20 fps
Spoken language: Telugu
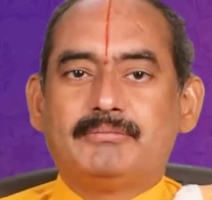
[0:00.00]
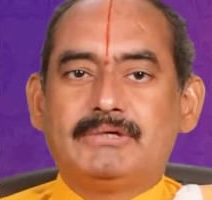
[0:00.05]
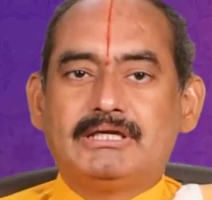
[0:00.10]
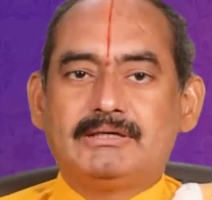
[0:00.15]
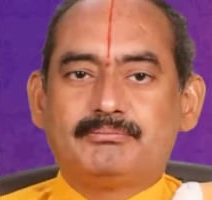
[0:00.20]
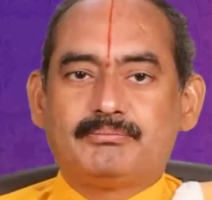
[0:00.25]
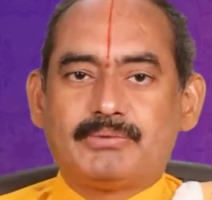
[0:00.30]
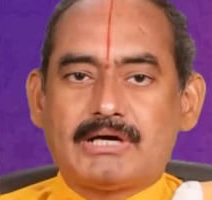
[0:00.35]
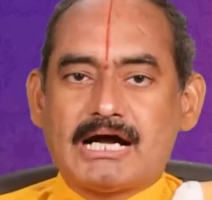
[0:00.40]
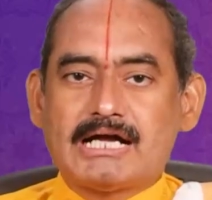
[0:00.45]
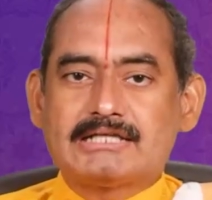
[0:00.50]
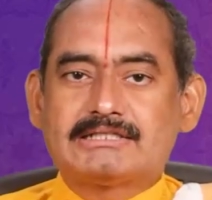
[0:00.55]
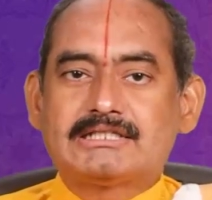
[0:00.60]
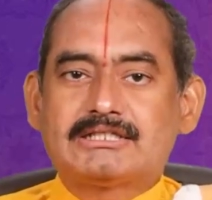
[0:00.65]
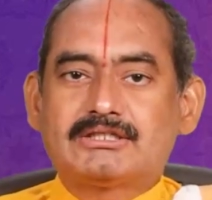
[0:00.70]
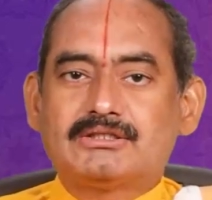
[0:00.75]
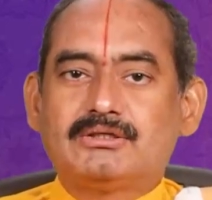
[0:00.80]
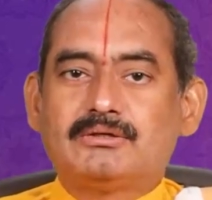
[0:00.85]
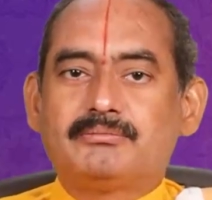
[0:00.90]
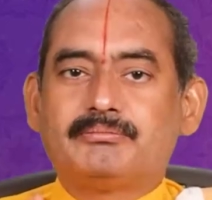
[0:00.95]
మీ
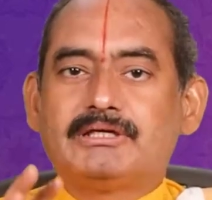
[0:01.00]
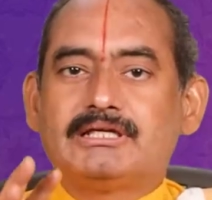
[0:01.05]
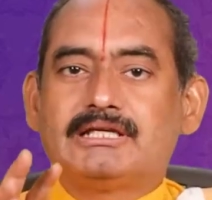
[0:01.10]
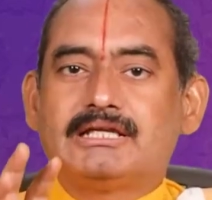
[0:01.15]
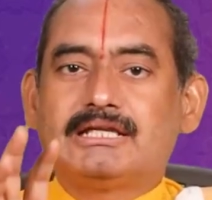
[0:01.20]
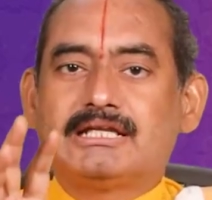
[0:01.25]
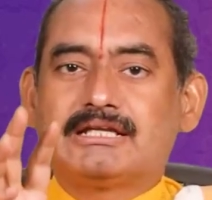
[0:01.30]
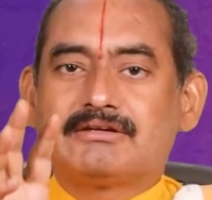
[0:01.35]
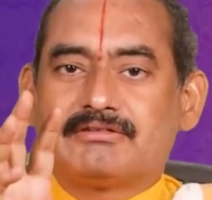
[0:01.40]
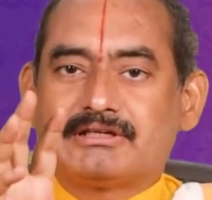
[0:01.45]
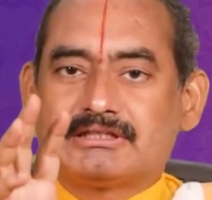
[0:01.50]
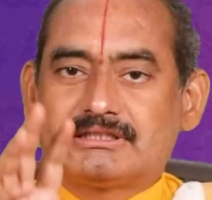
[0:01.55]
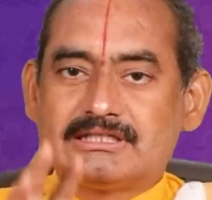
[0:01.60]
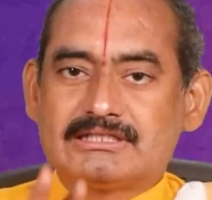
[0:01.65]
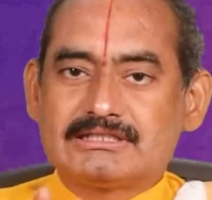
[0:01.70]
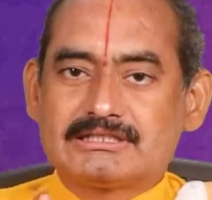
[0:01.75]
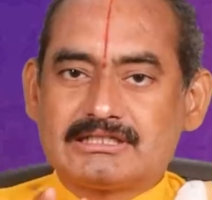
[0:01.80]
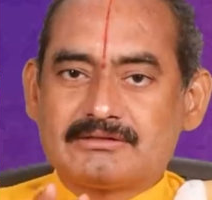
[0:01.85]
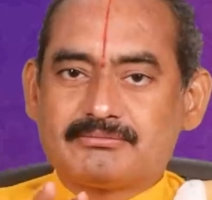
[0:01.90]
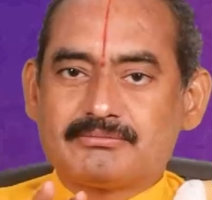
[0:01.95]
బాధ్యతలను మీరే
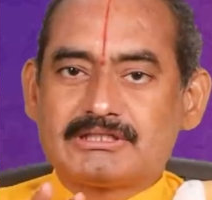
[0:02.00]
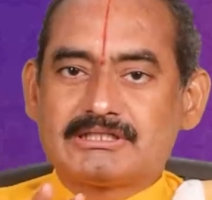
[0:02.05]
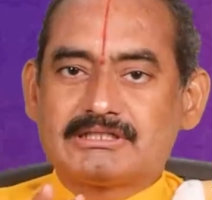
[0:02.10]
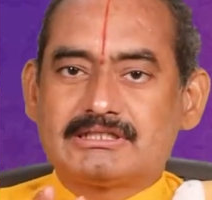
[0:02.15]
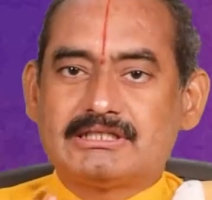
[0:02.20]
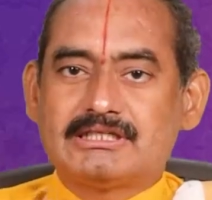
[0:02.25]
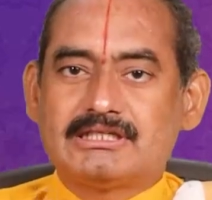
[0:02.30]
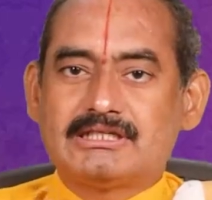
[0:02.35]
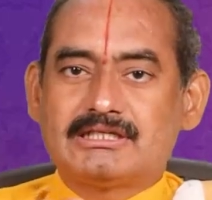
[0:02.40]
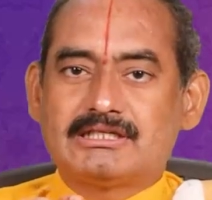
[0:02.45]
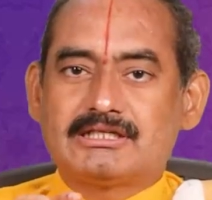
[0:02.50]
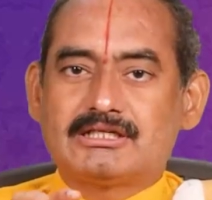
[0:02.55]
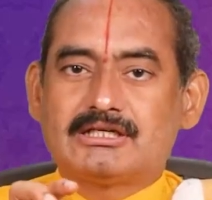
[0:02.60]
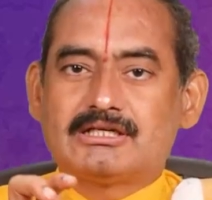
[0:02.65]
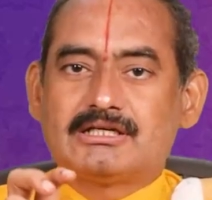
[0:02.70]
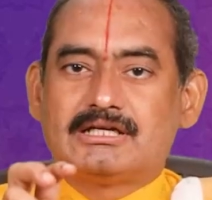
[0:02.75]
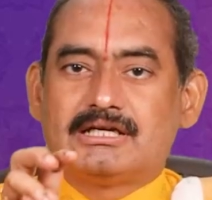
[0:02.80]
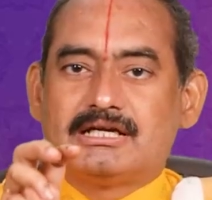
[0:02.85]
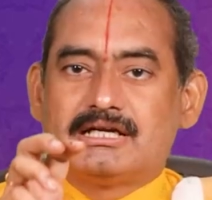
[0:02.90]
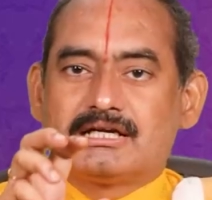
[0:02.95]
నిర్వర్తించడం అనేది
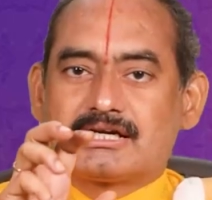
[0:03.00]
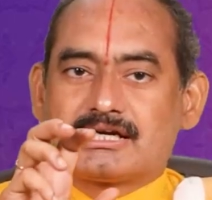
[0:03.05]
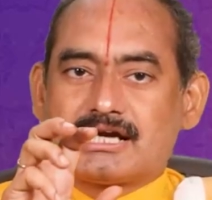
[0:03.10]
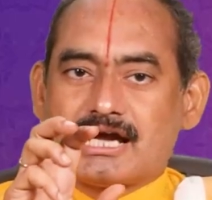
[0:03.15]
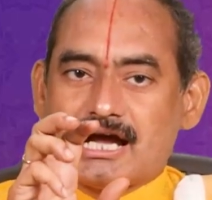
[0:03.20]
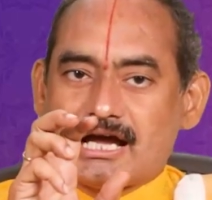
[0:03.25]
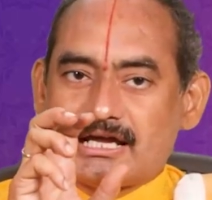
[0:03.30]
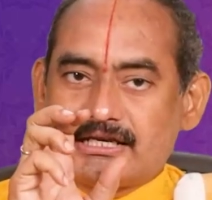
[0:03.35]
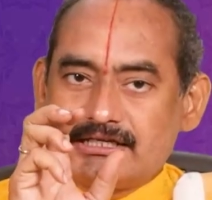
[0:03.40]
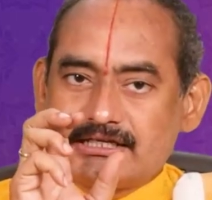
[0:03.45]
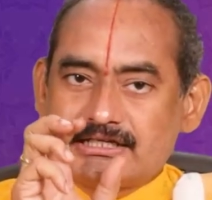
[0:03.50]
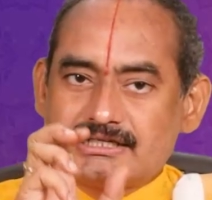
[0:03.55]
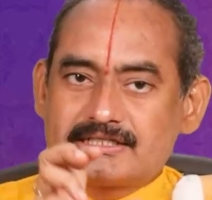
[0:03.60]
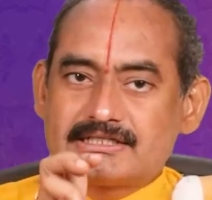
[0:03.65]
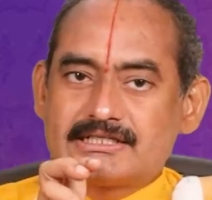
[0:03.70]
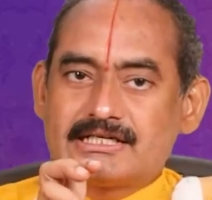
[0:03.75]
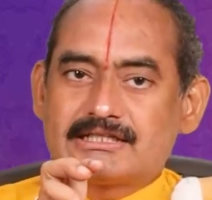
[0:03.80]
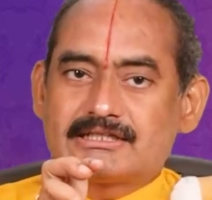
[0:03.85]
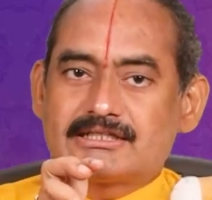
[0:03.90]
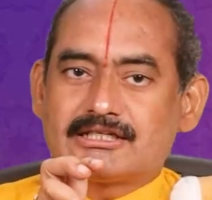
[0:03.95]

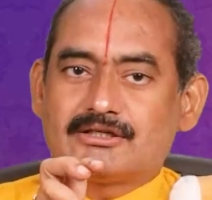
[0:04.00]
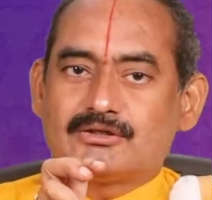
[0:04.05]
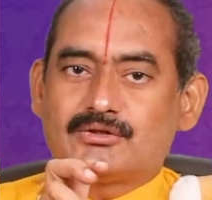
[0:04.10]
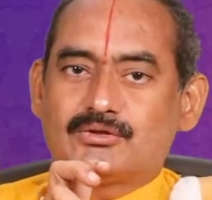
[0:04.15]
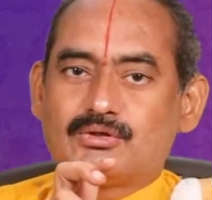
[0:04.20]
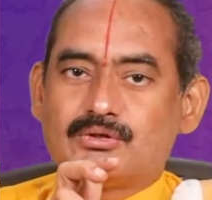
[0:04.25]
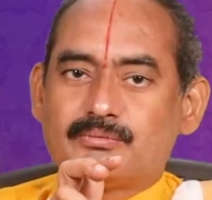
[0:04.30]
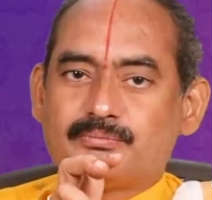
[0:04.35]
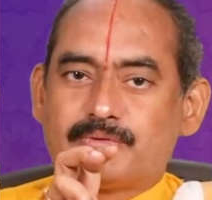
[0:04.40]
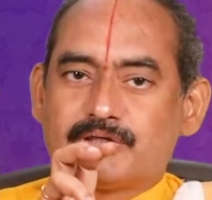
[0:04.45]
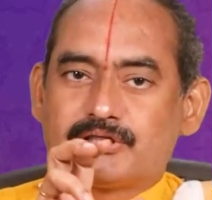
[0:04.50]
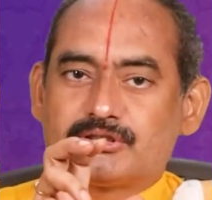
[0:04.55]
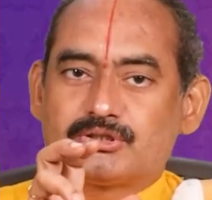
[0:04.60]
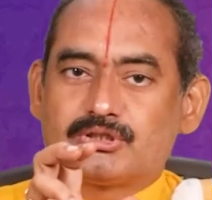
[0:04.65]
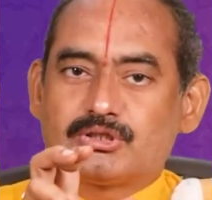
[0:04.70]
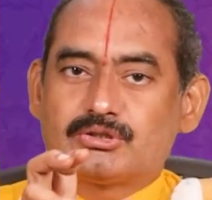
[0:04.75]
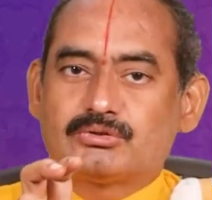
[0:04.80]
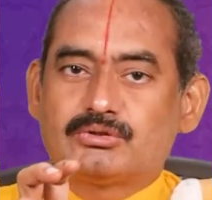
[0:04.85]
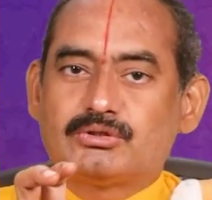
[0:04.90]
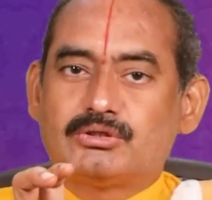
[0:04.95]
కార్యక్షేత్రంలో
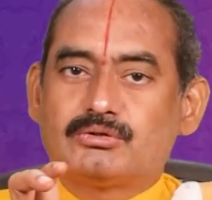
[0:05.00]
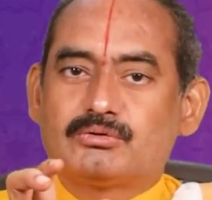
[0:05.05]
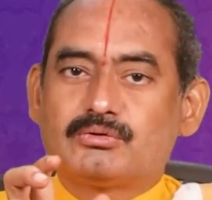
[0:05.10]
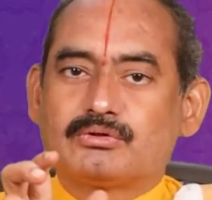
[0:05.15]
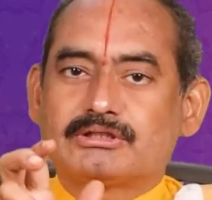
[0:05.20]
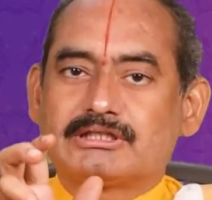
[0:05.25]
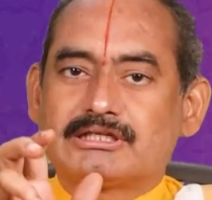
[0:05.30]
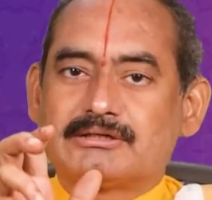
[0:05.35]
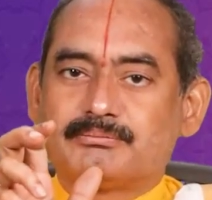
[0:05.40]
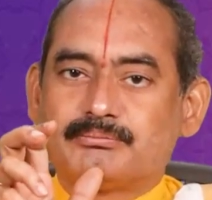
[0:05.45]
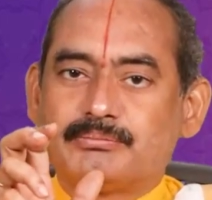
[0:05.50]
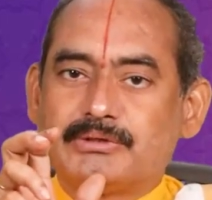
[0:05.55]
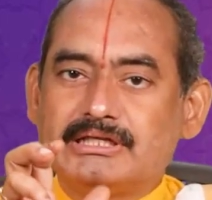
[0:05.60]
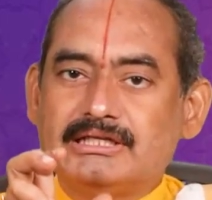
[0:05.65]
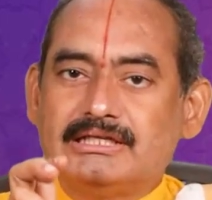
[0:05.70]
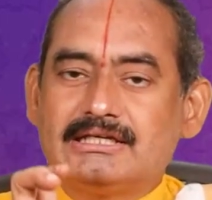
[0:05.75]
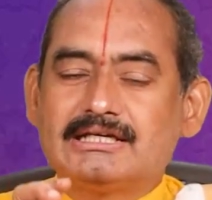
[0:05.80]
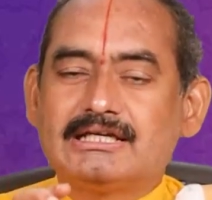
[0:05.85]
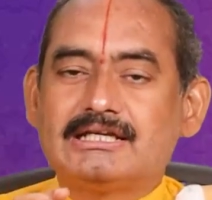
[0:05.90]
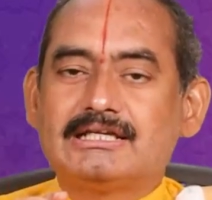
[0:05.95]
ప్రత్యర్థులు కొంత
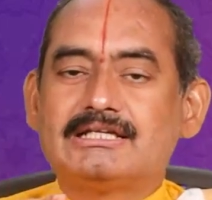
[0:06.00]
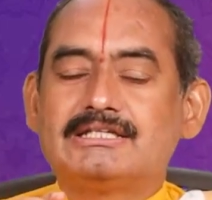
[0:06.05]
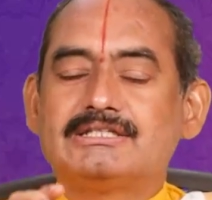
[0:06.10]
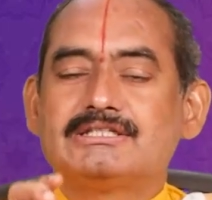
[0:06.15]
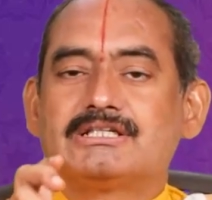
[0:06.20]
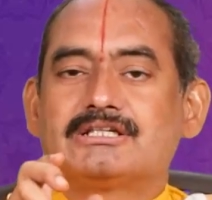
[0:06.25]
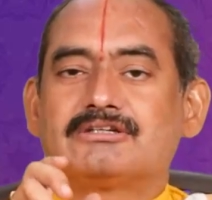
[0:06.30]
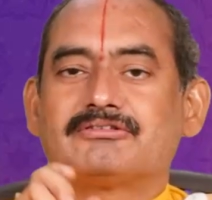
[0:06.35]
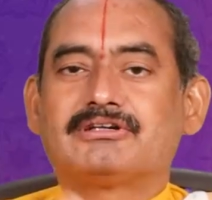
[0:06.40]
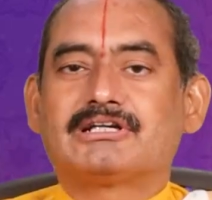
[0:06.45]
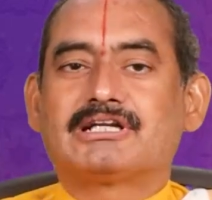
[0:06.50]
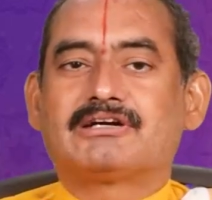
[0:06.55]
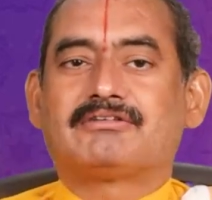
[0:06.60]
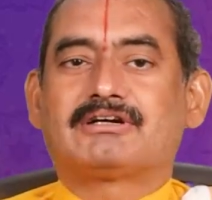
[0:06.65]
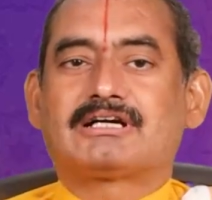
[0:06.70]
ఇబ్బంది కలిగించేటువంటి